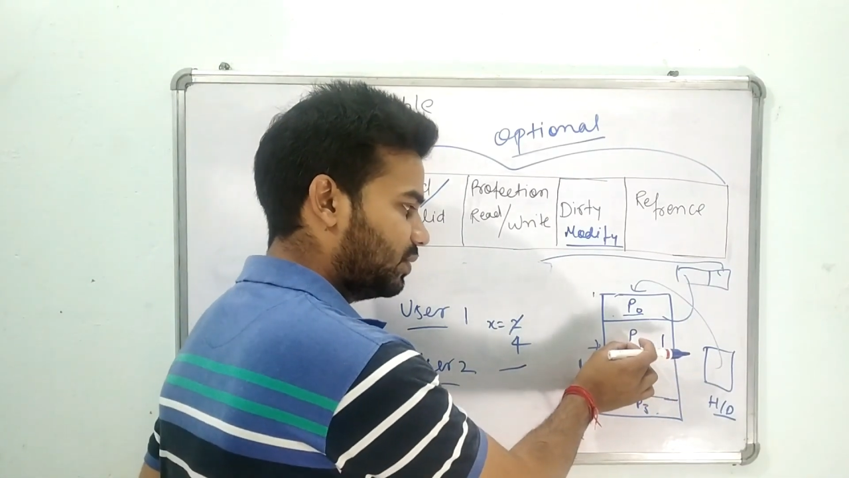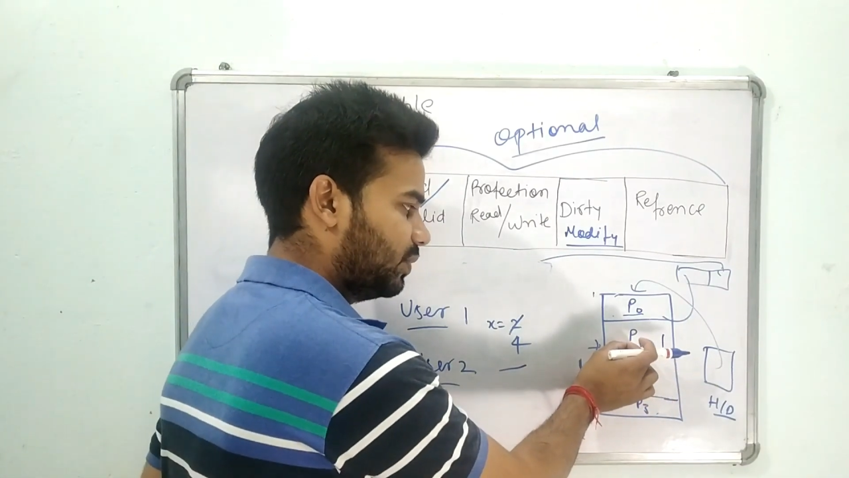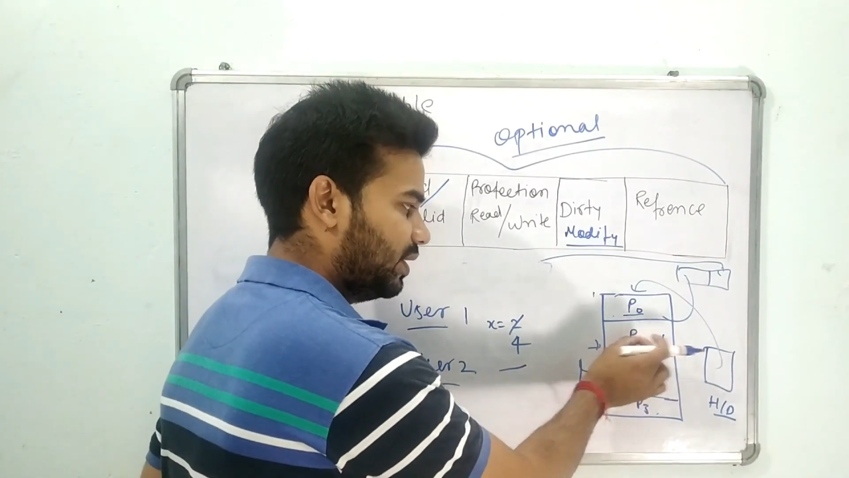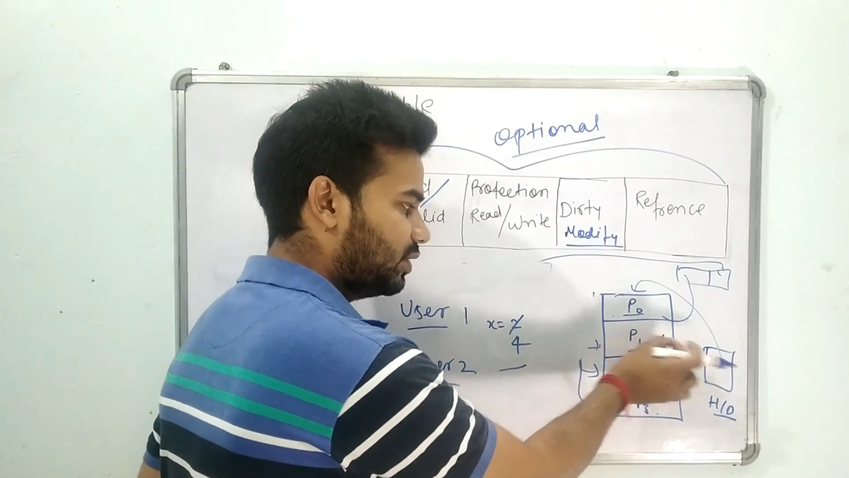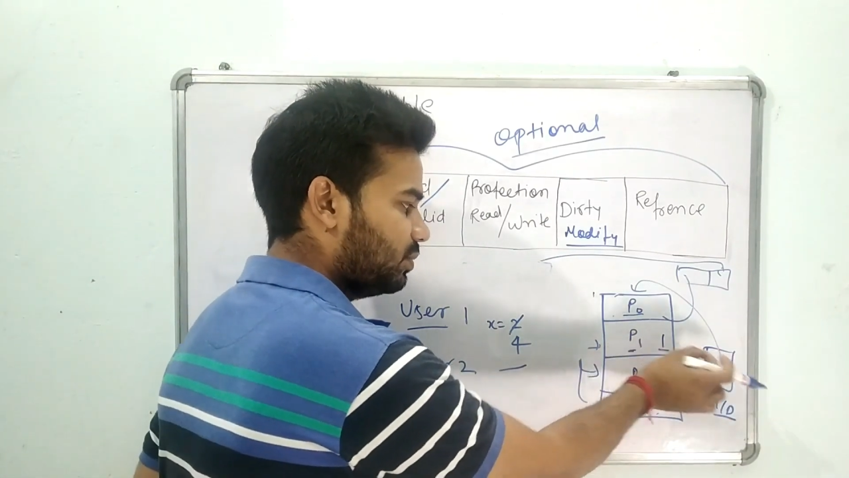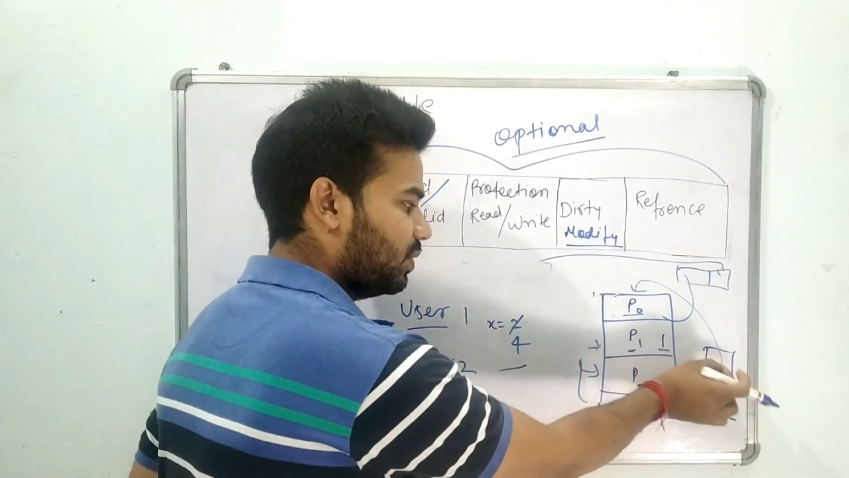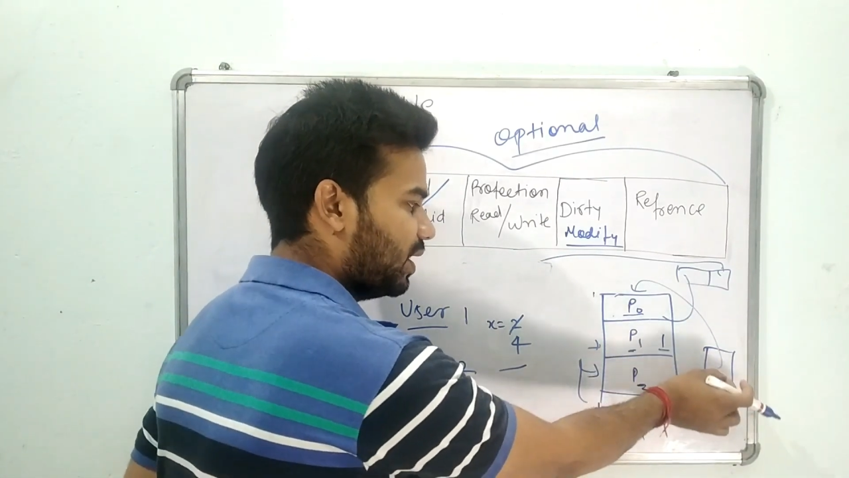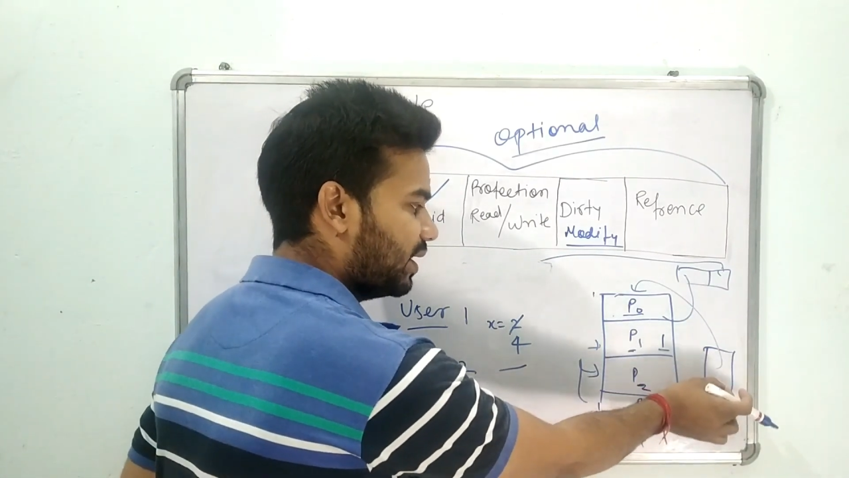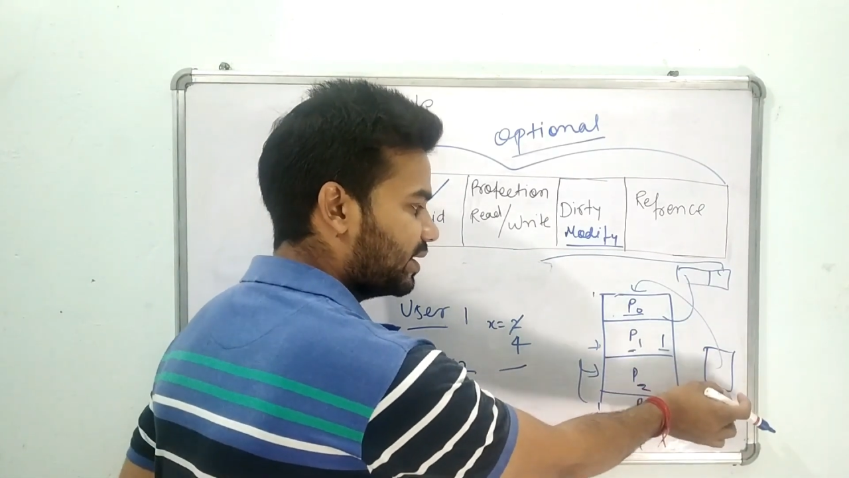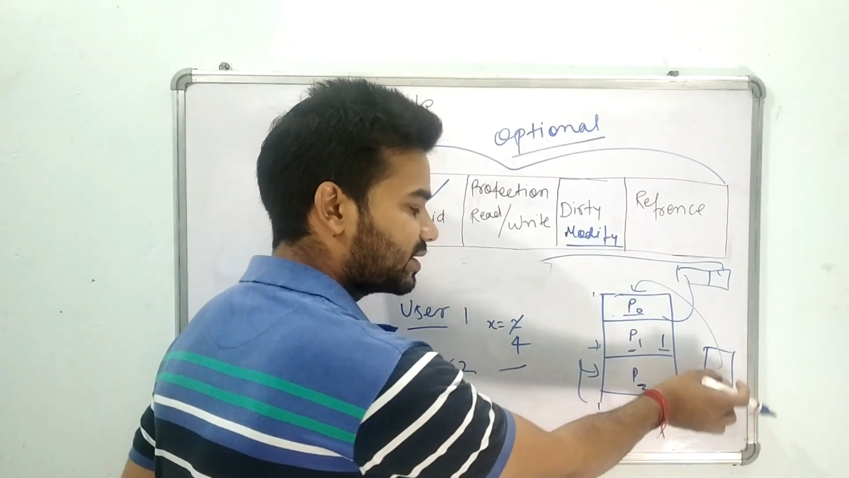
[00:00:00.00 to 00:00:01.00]
हुए हैं तो वो
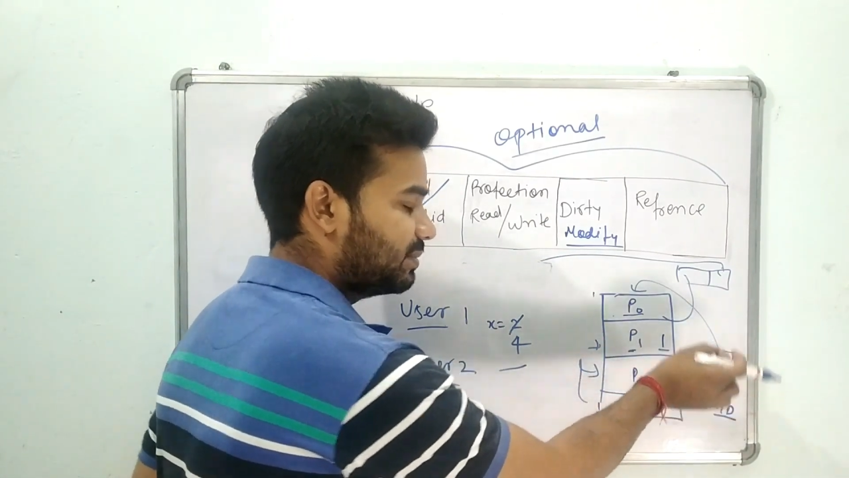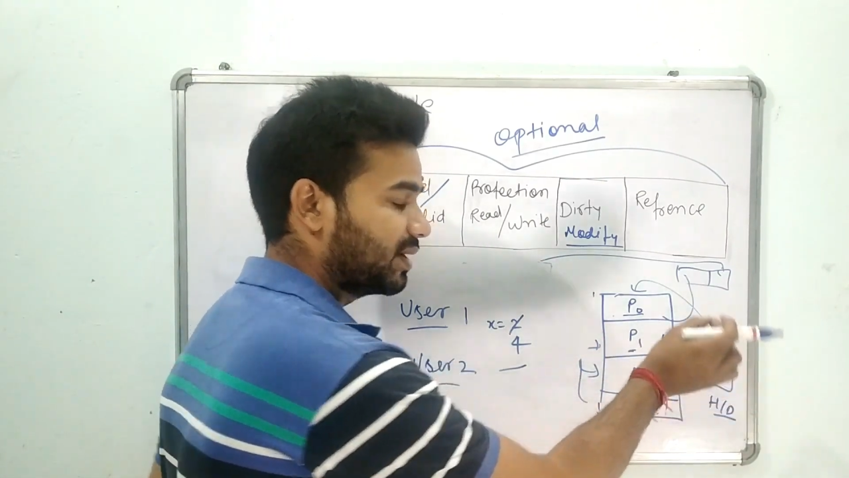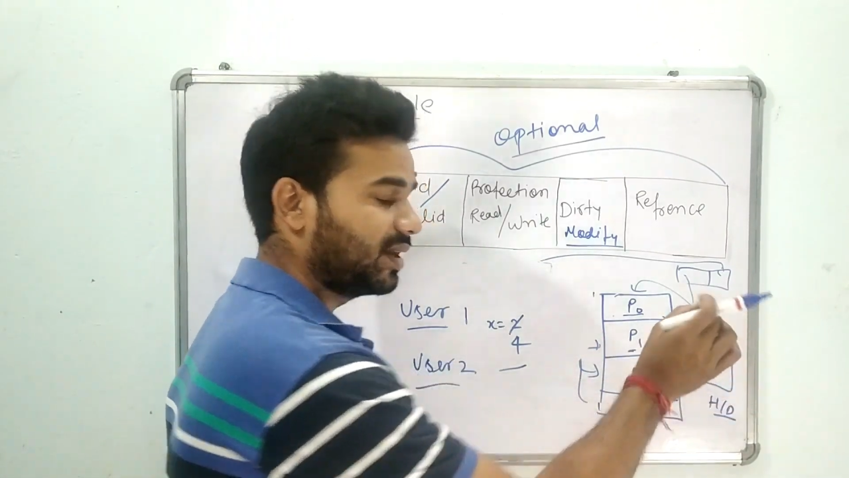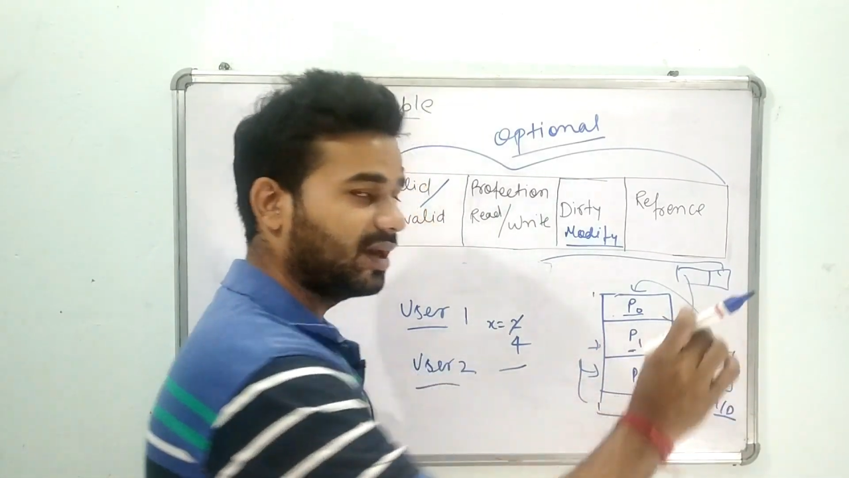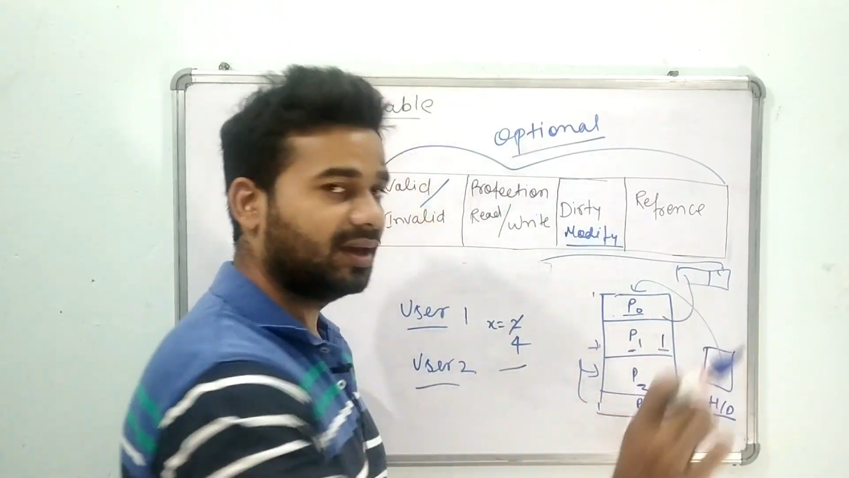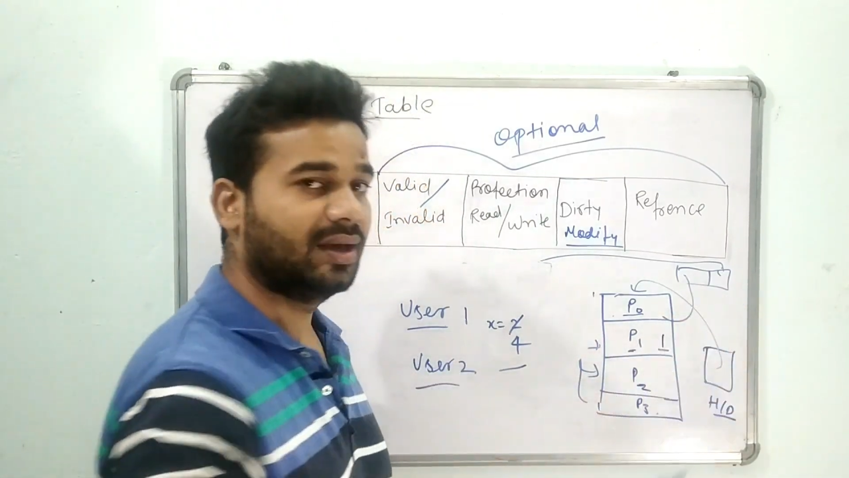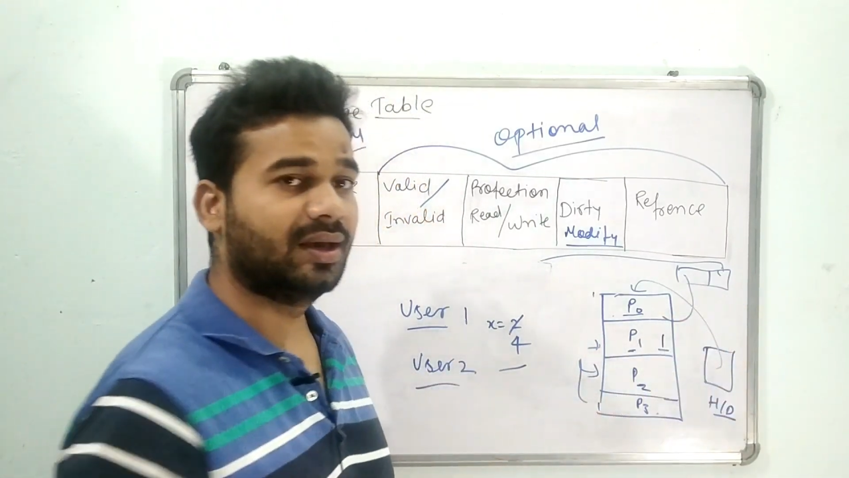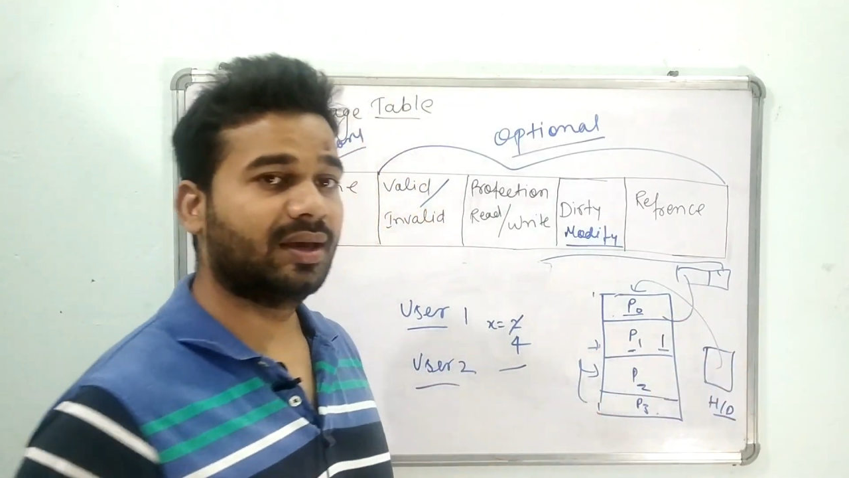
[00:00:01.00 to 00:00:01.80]
हार्ड डिस्क में क्या है